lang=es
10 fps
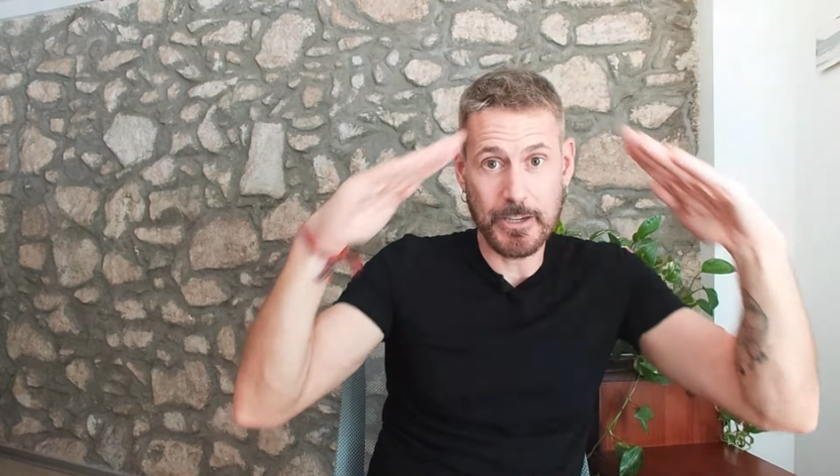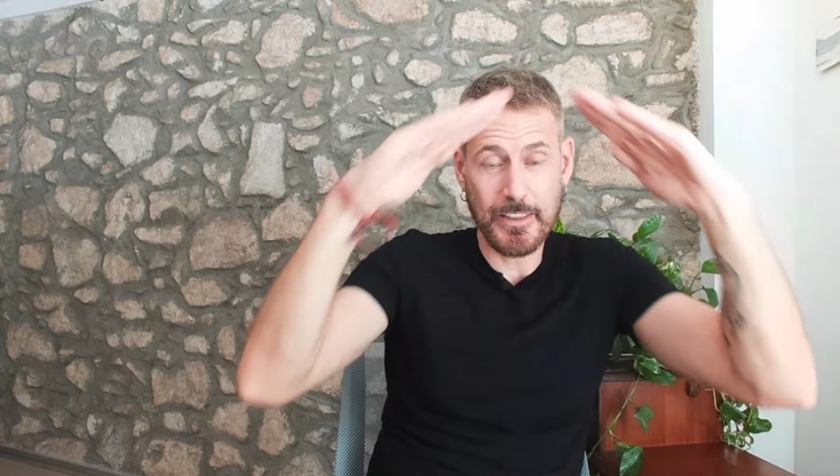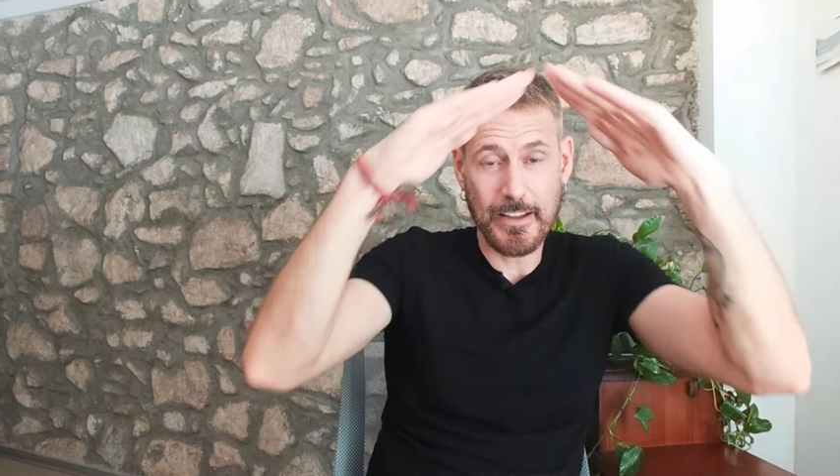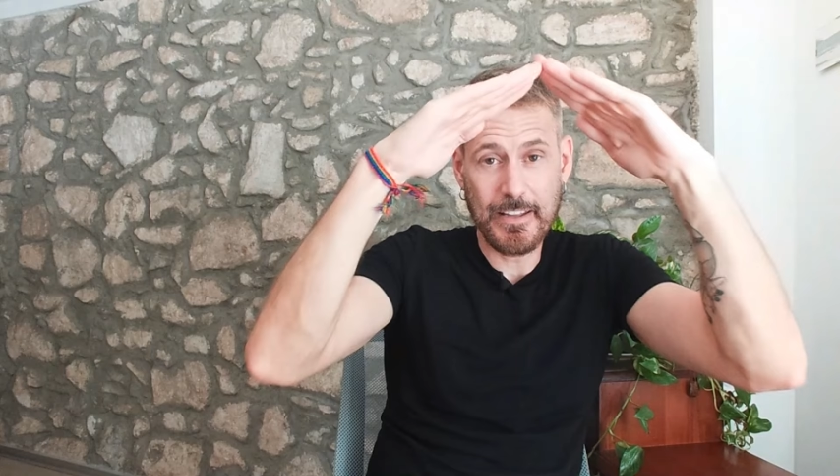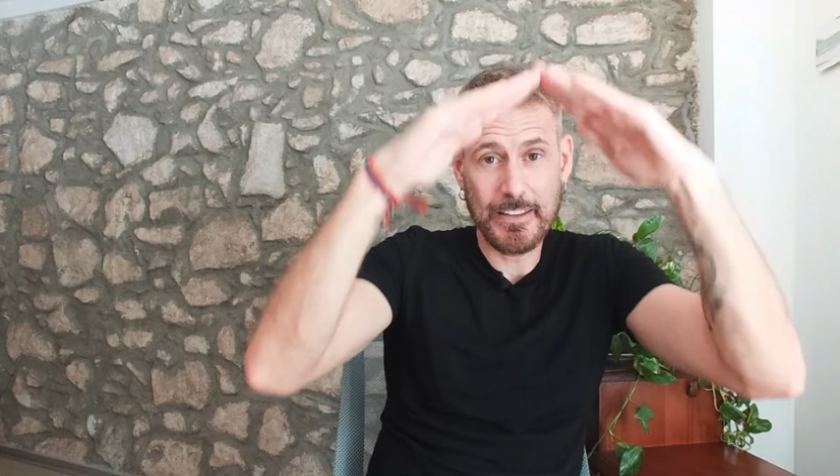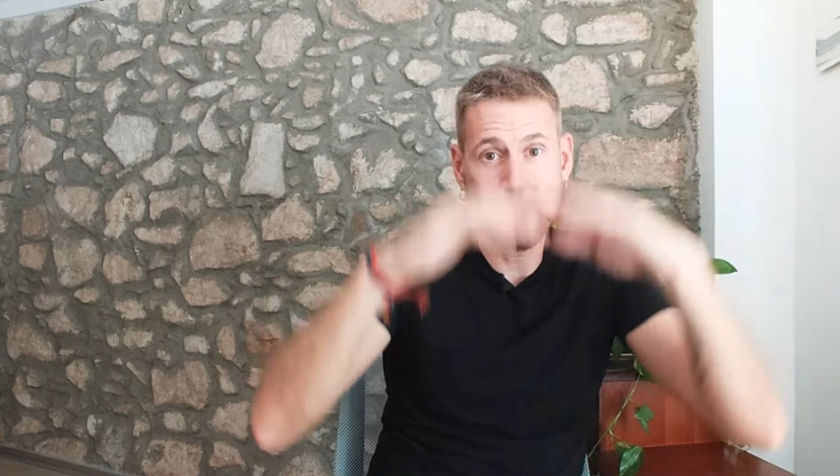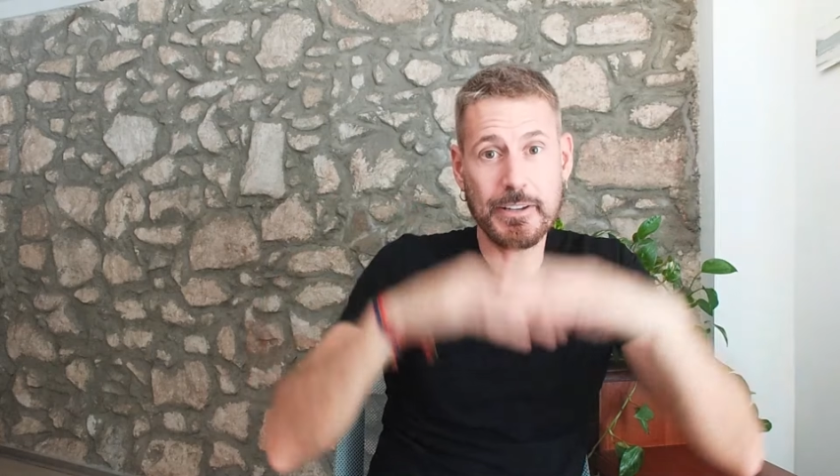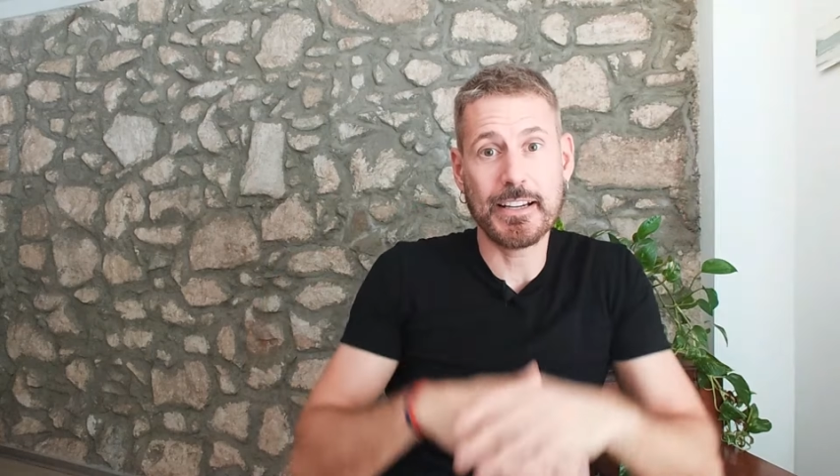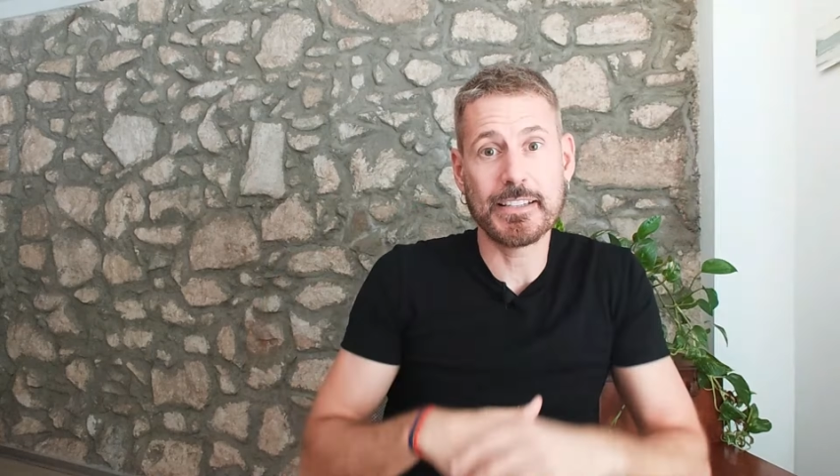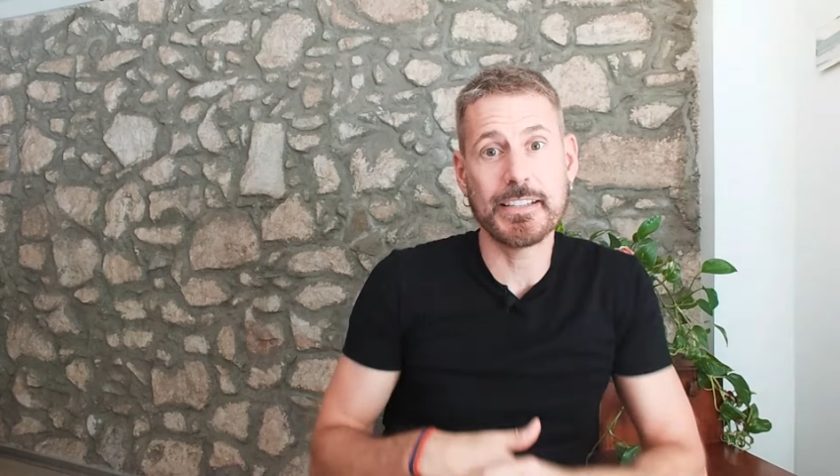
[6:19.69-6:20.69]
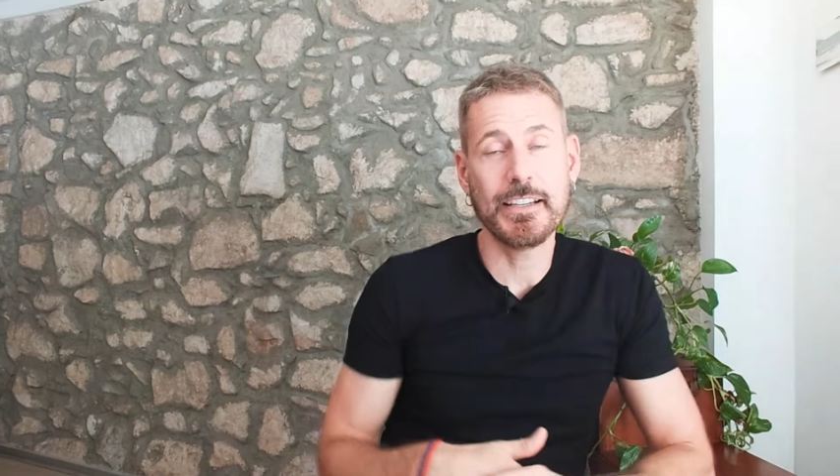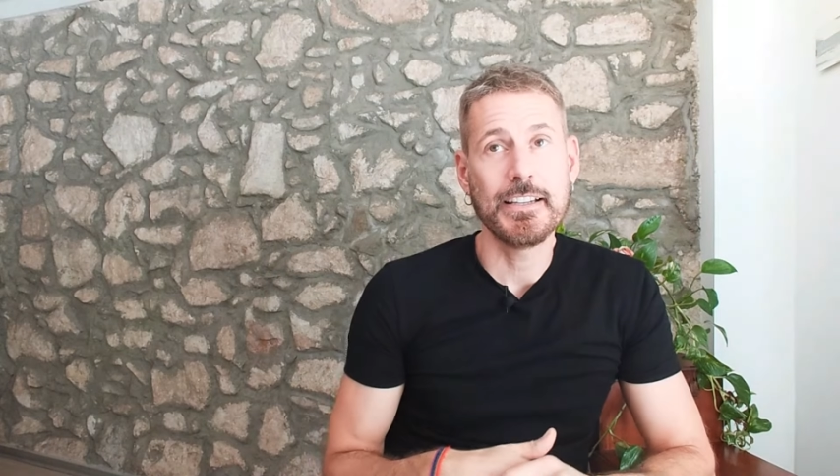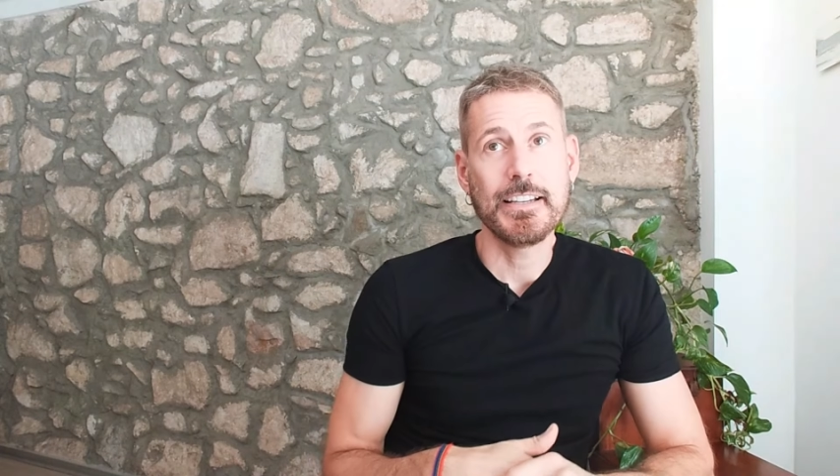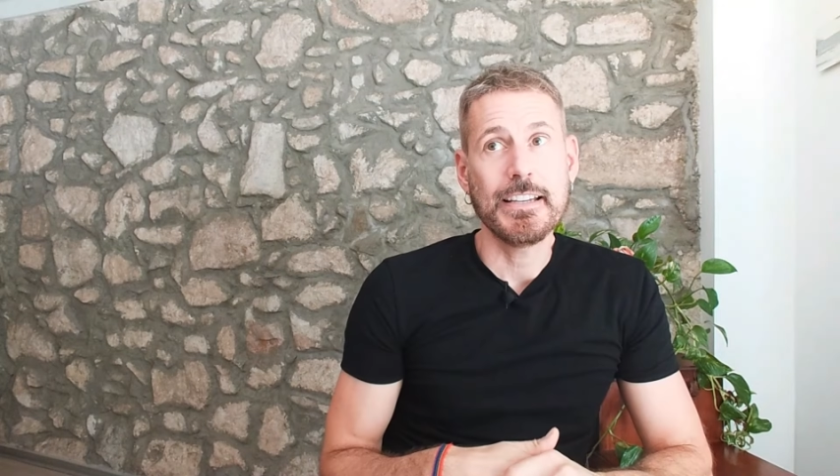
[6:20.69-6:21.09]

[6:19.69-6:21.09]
¿verdad? De una casa.